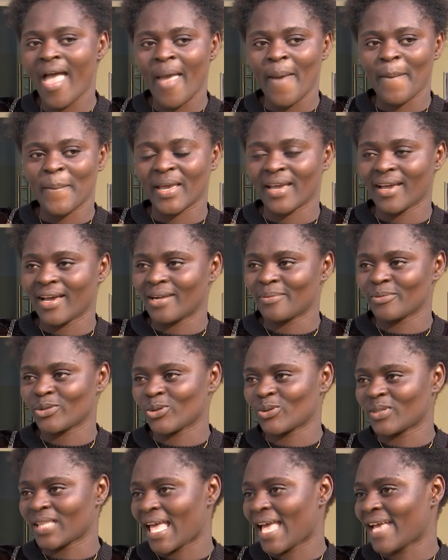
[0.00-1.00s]
pegarmos
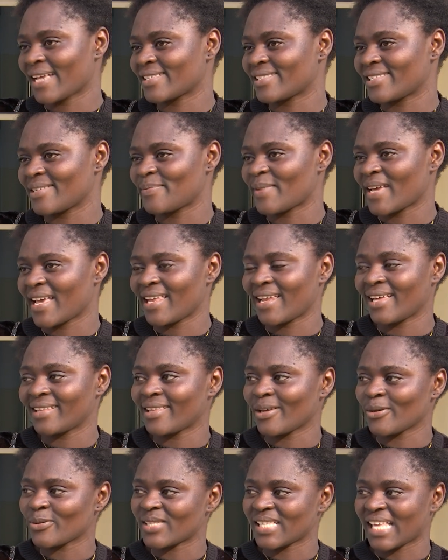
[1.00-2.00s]
o táxi para ir
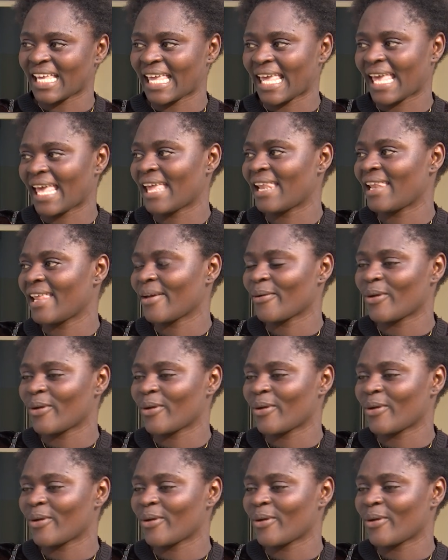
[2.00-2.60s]
até o Sequele